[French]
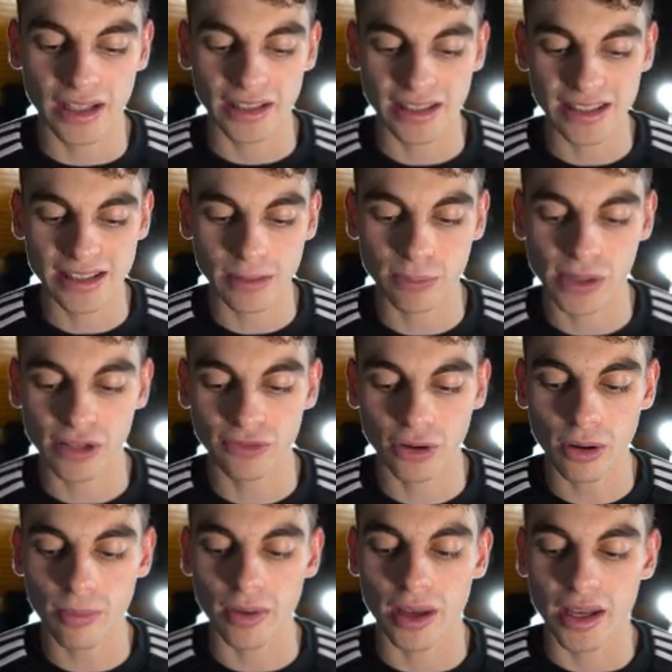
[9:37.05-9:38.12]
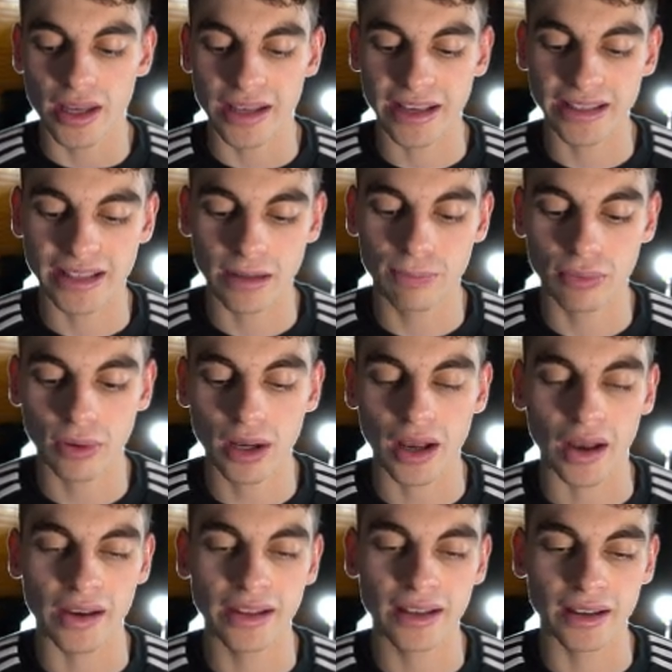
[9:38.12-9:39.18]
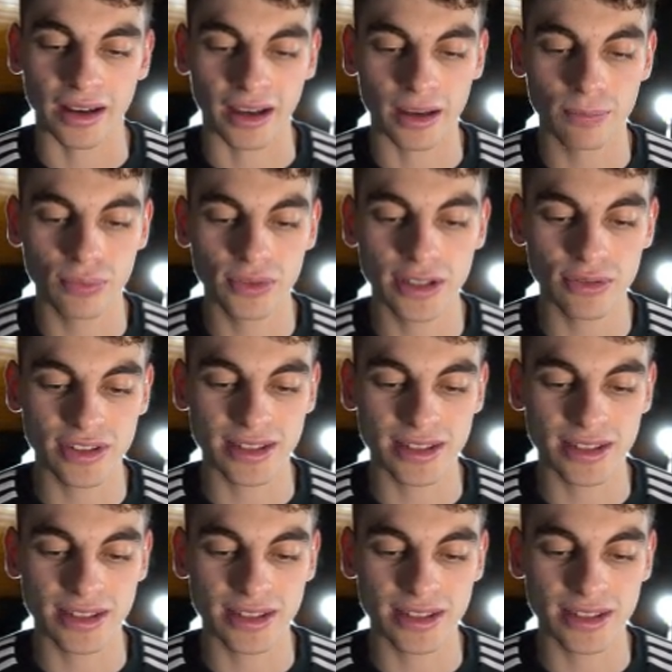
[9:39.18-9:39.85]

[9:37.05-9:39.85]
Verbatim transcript: qu'a cette plateforme et à quel point elle est réputée aux